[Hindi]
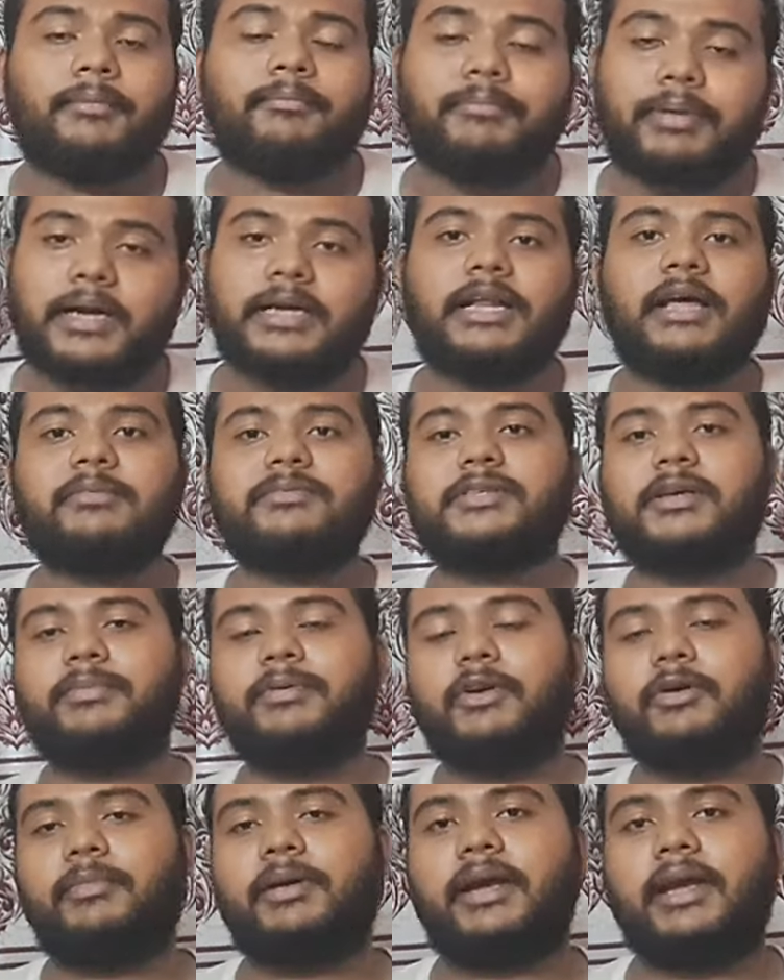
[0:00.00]
बट आप
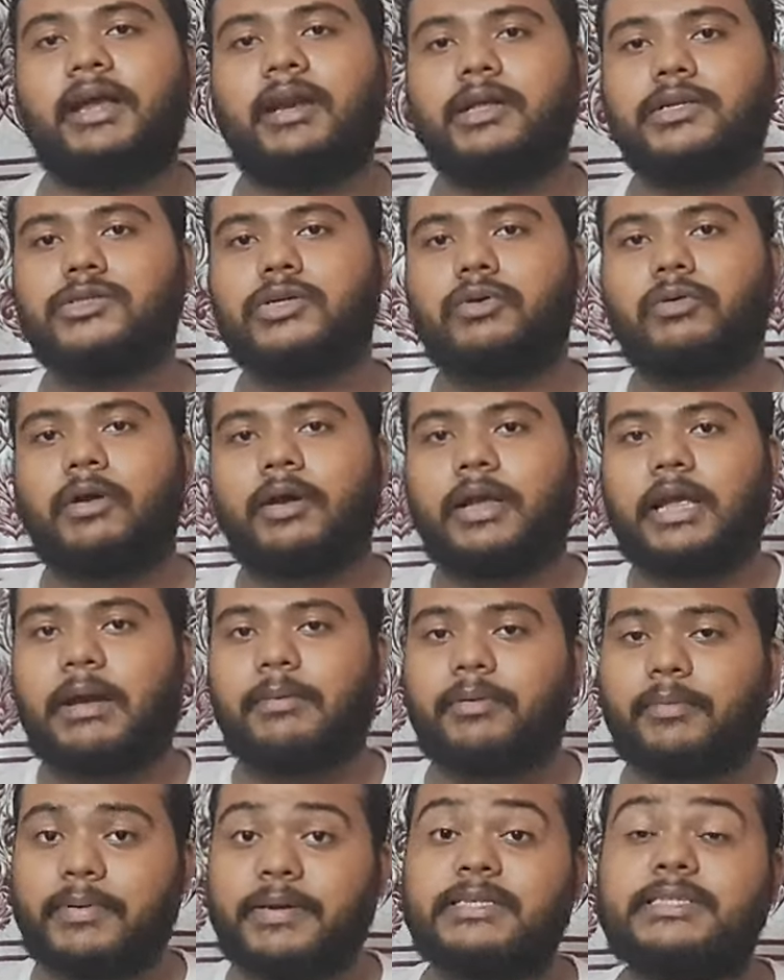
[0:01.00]
सभी को मैं कहना चाहूंगा कि
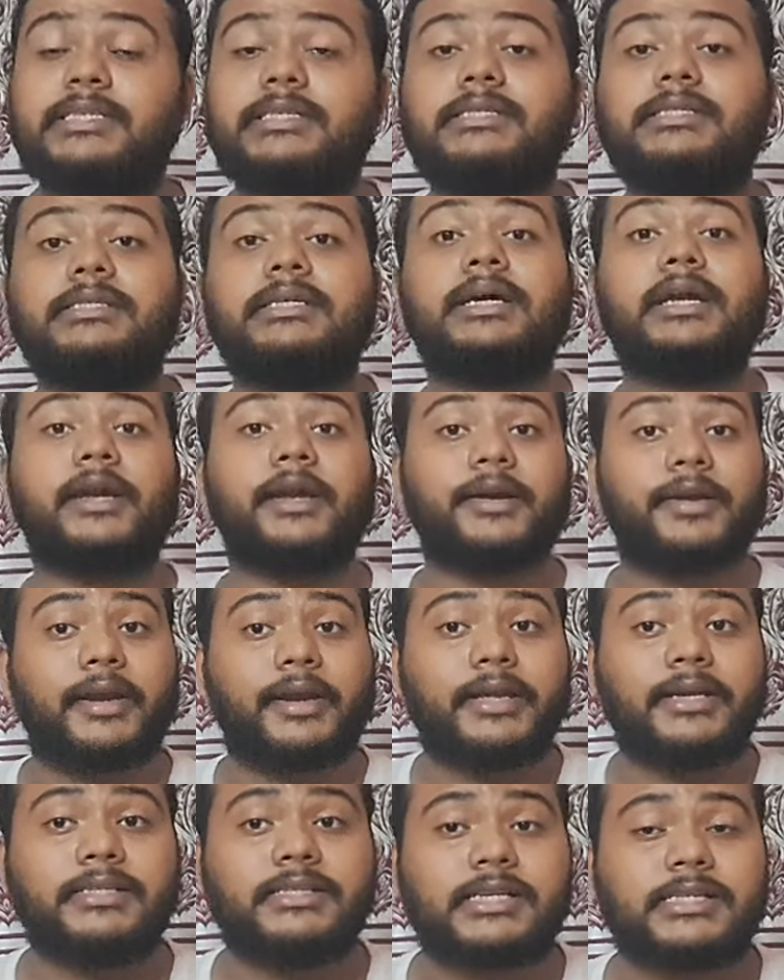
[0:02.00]
आप हमारे चैनल से कनेक्ट
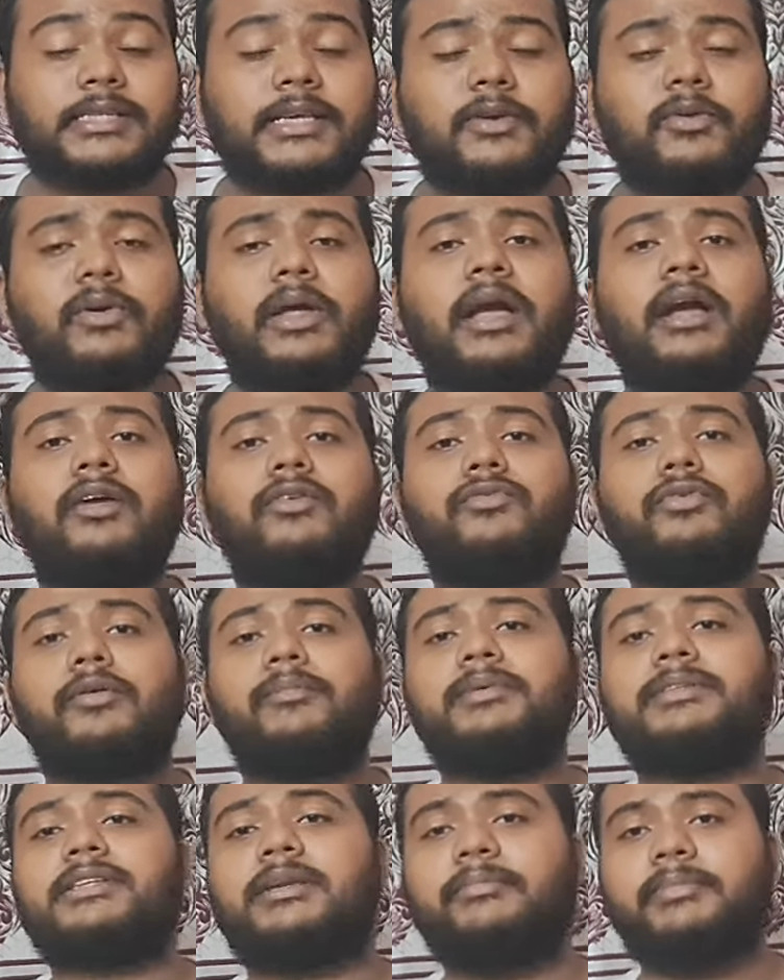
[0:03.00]
रहिए जैसे ही कोई आगे
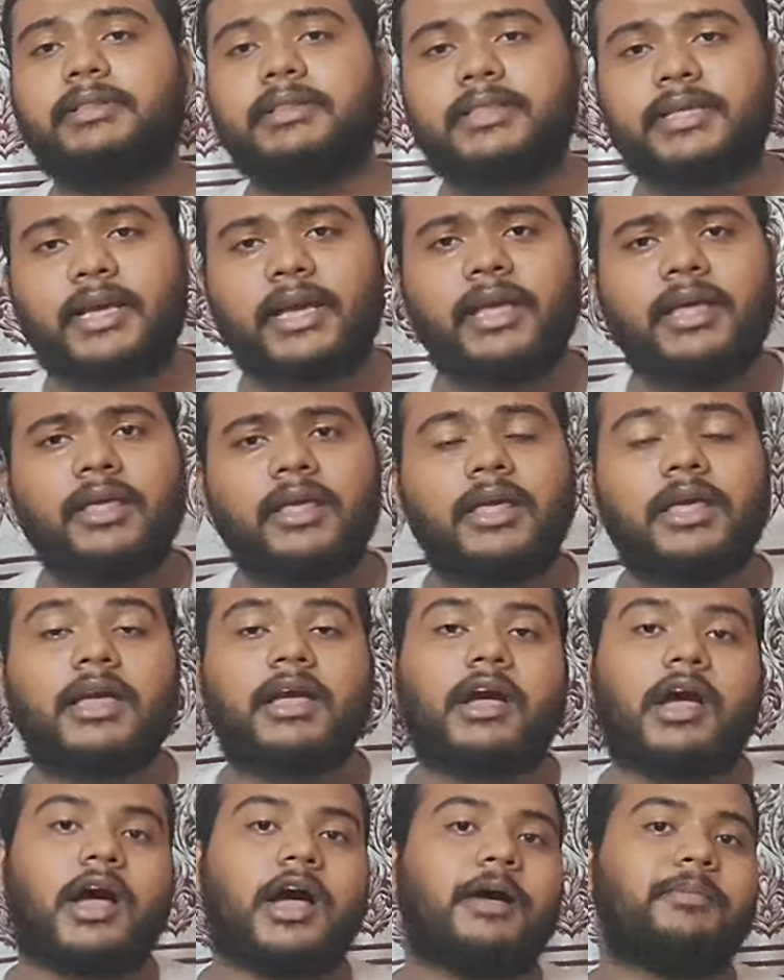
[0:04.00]
इन्फॉर्मेशन मिलती है
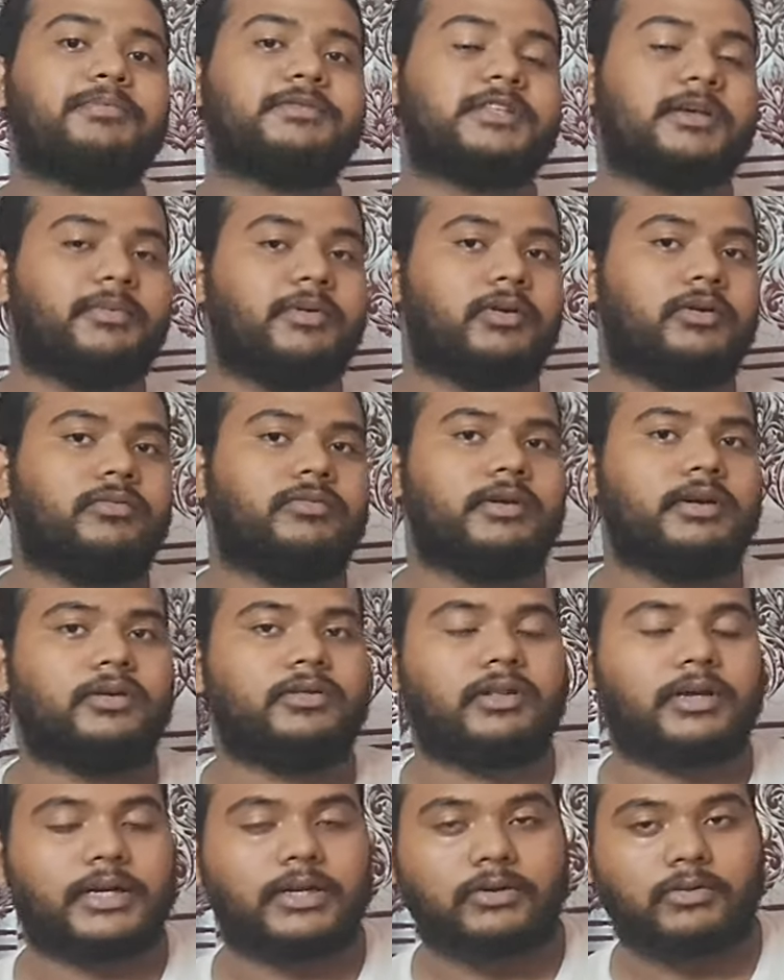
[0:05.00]
आप सभी को वीडियो
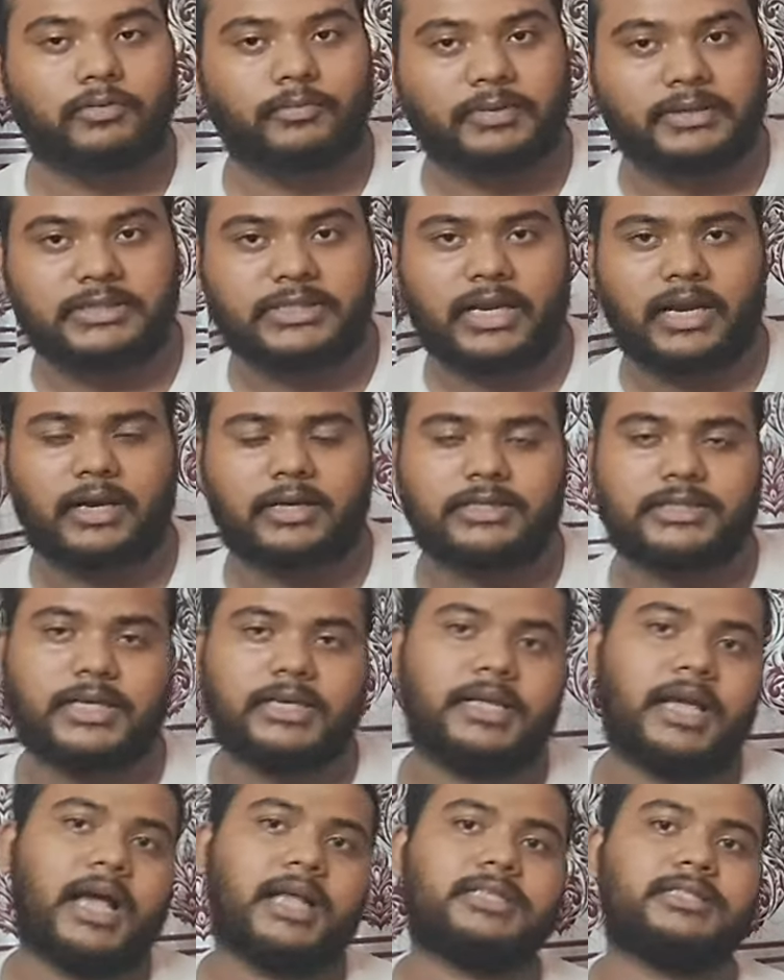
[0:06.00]
देखने को मिल जाएगा
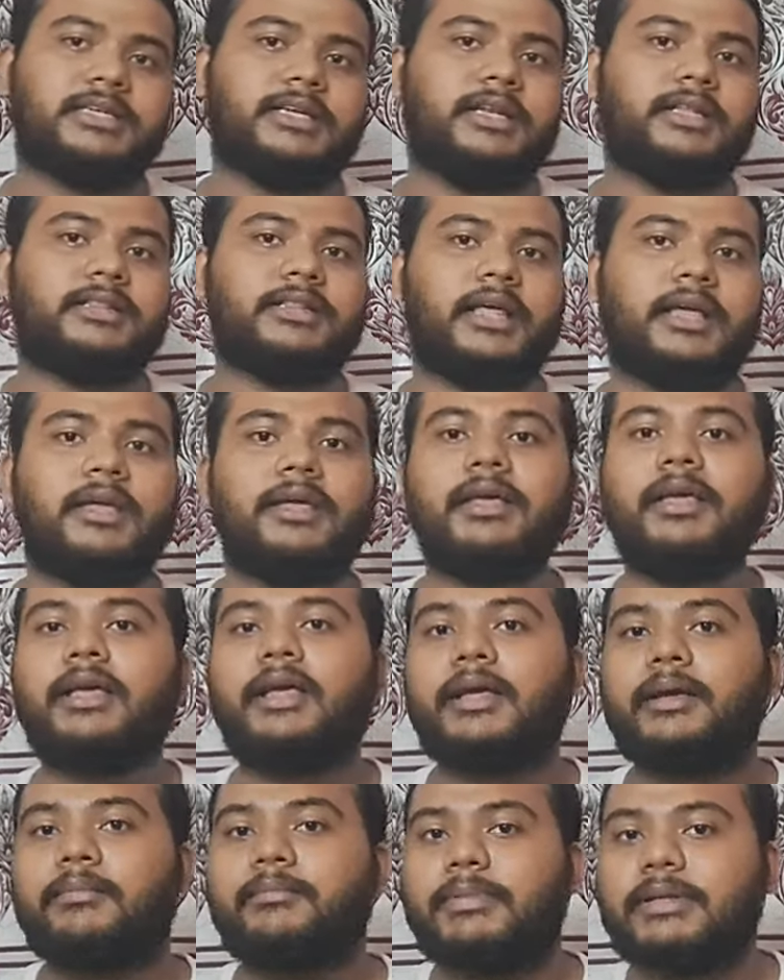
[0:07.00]
चलिए आज के लिए इतना ही
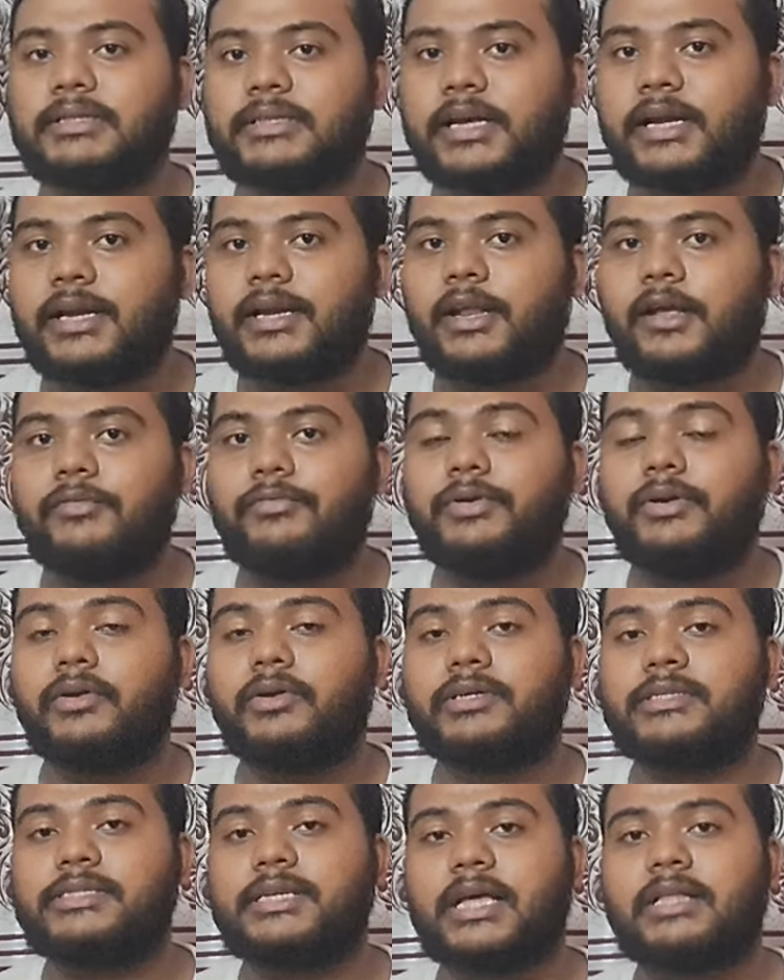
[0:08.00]
मिलते हैं नए वीडियो
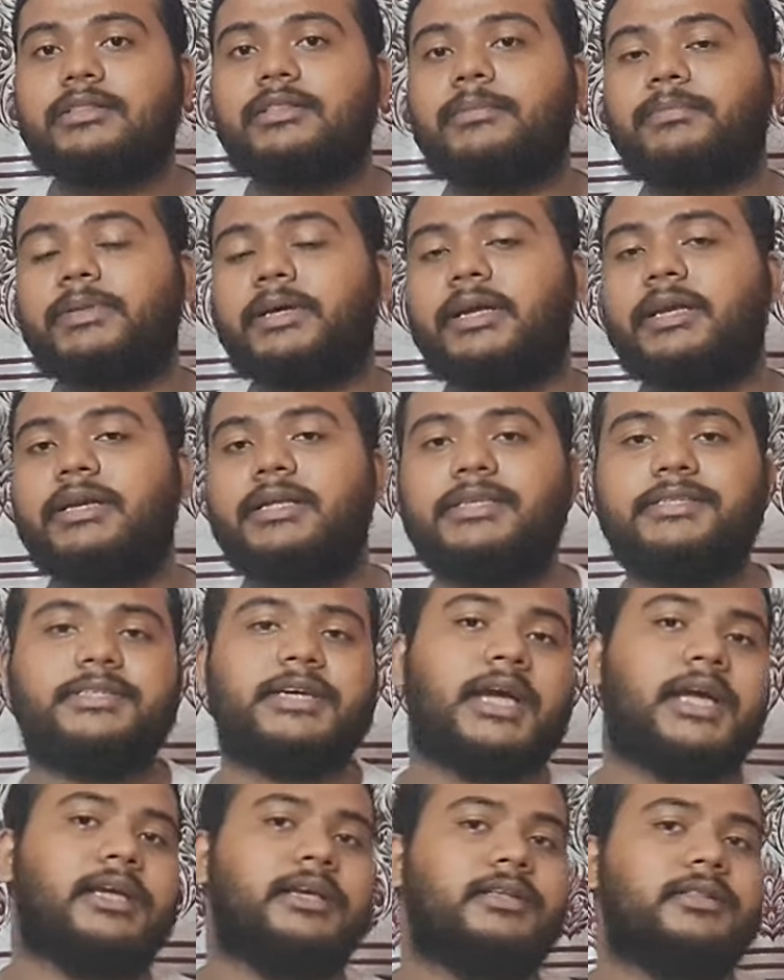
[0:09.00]
के साथ तब तक के लिए
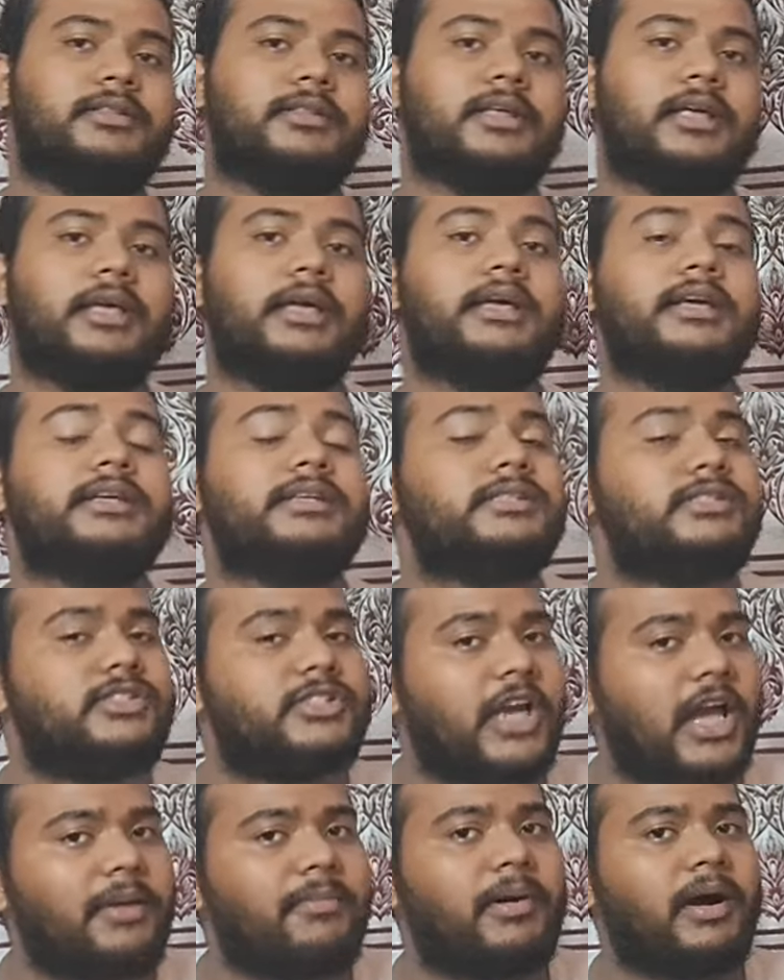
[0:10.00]
जय हिंद
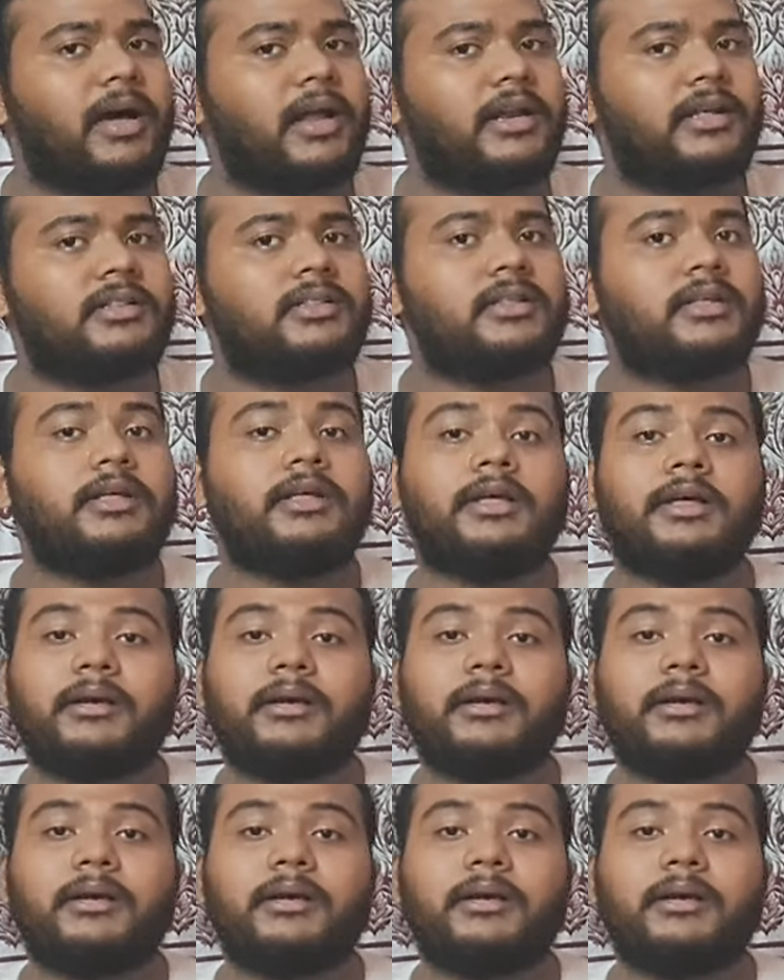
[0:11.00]
जय भारत